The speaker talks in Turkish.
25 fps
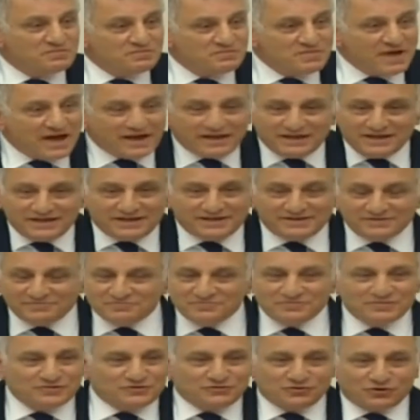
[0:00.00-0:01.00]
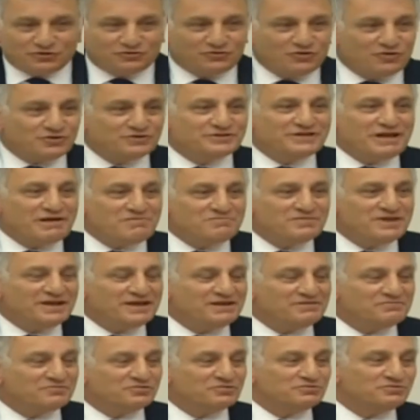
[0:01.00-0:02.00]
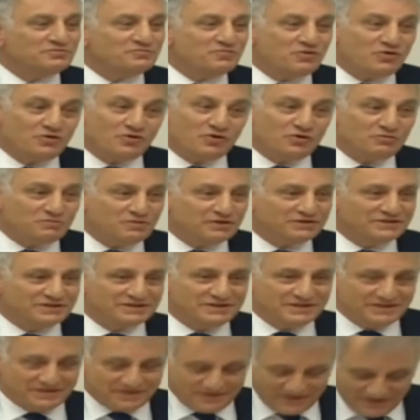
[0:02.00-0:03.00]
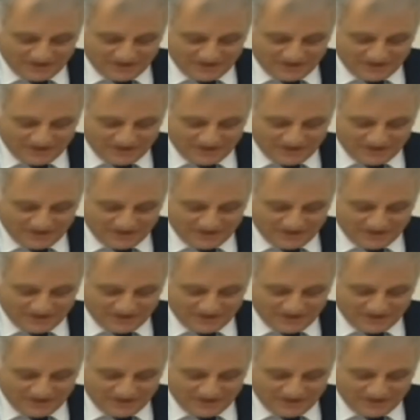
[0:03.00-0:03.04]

yani birçok gözlemle bunun böyle olmadığını